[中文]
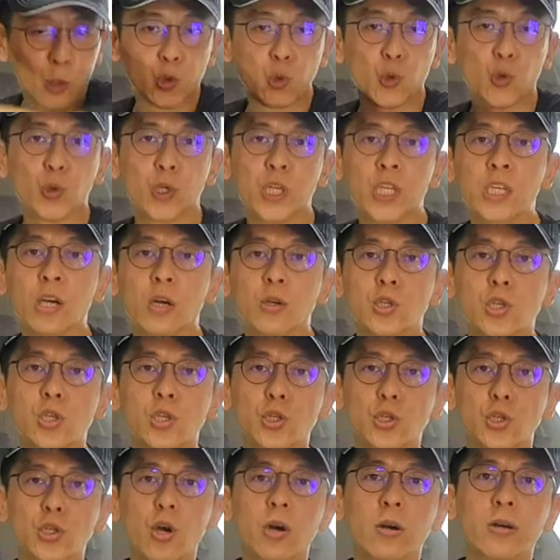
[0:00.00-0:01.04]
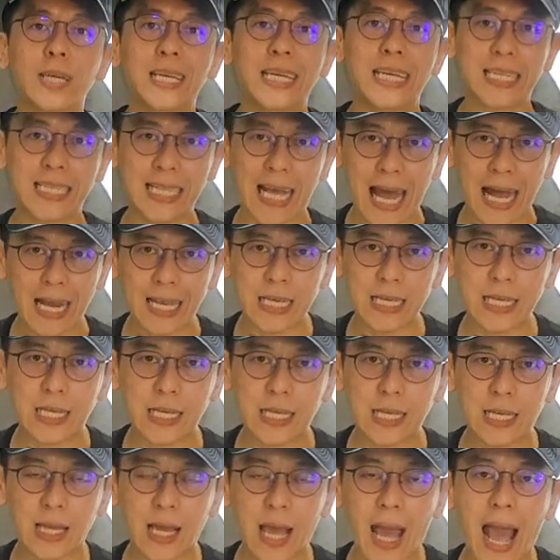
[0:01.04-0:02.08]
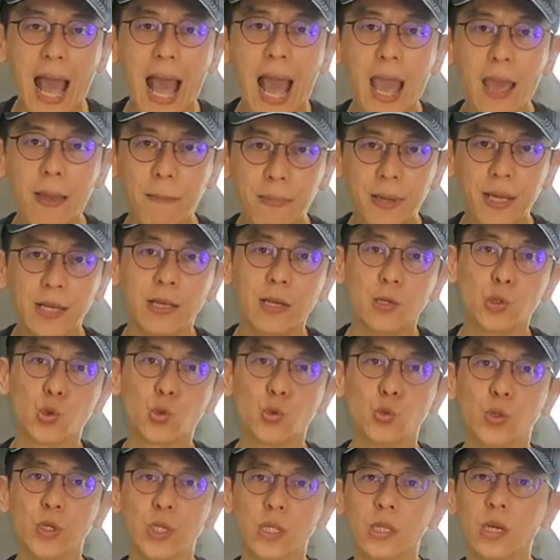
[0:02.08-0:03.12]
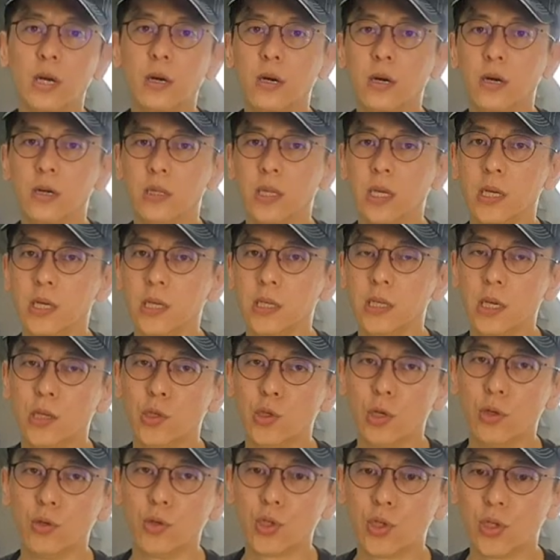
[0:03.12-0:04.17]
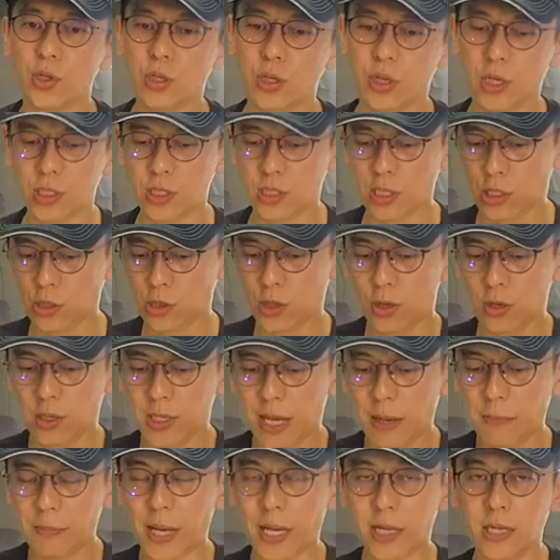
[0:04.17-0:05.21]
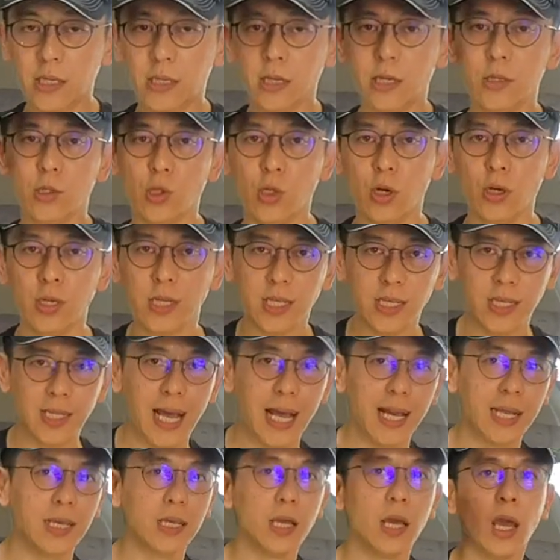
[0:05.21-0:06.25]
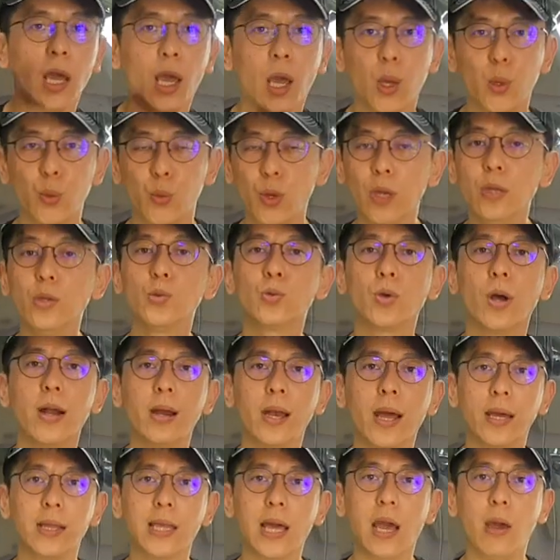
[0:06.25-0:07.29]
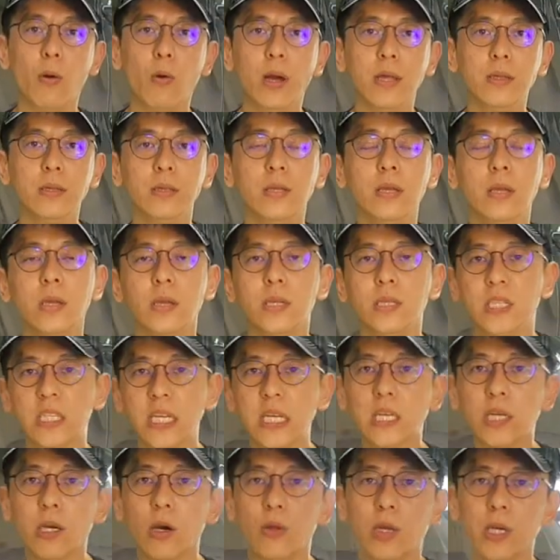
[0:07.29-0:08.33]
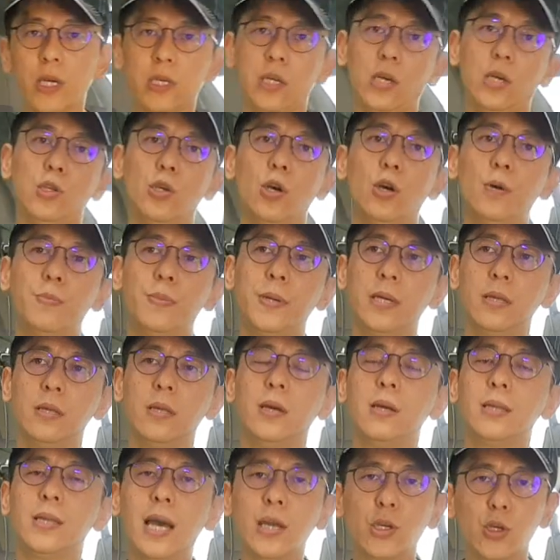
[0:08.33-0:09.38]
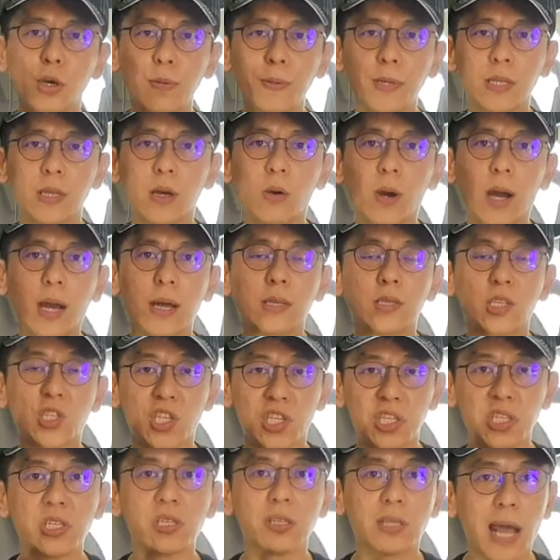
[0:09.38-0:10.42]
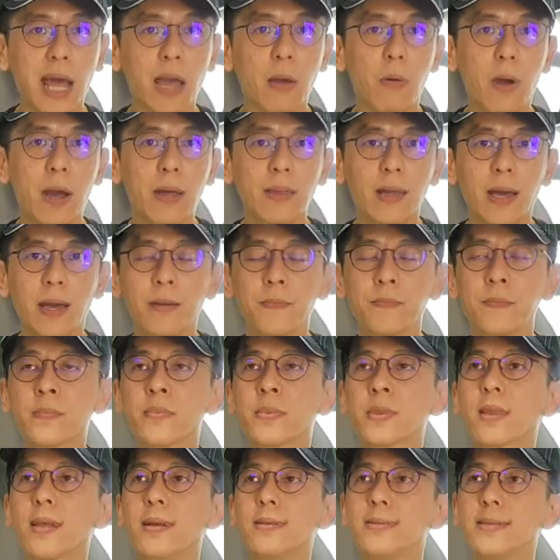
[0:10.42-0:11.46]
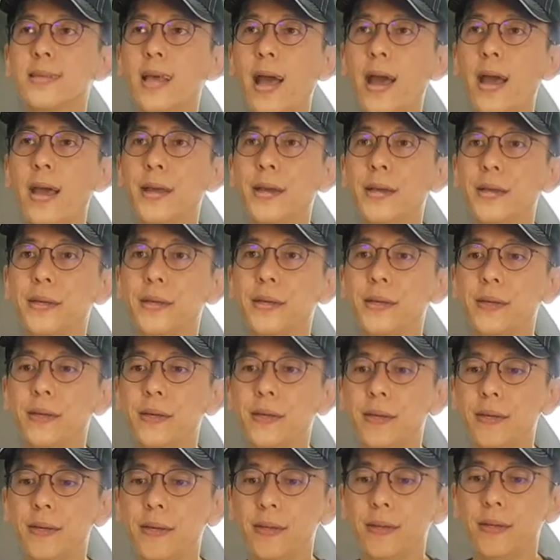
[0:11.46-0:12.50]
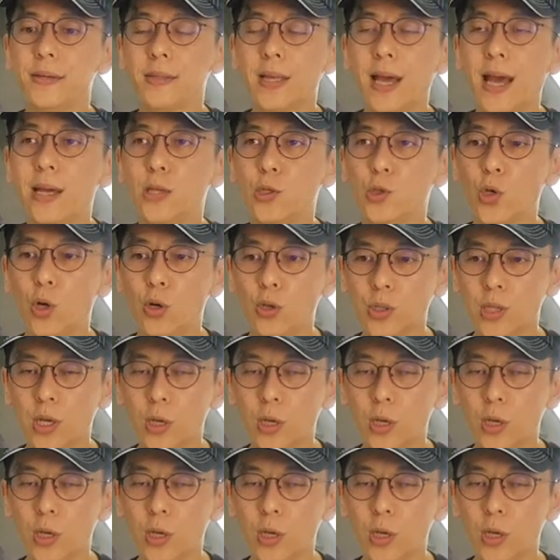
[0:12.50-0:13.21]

阻尼油是使用意大利 IP 的阻尼油哈，那个也都是一整桶两百 liter，从意大利原装来台湾进口的一个油品。那油品的话，其实台湾呢。在台中